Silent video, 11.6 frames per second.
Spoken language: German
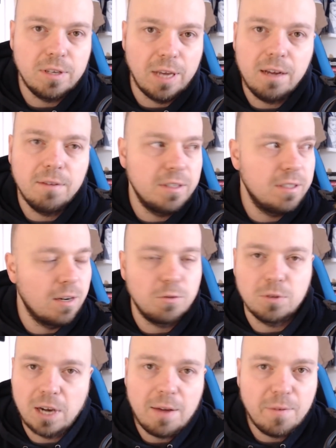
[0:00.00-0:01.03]
Ja, ist
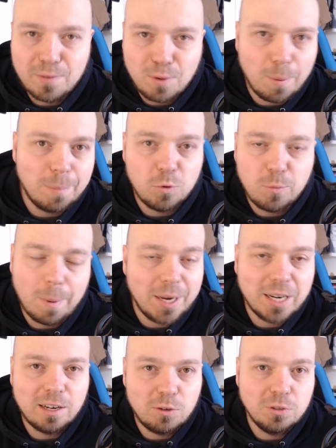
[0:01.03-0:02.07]
natürlich klar, wenn wir über
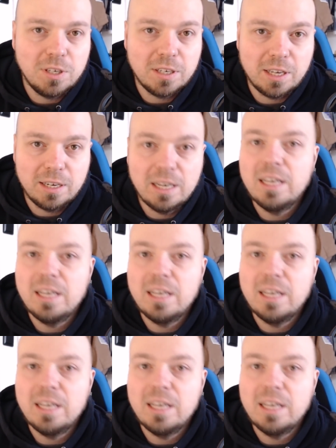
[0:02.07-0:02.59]
Manga-Content reden.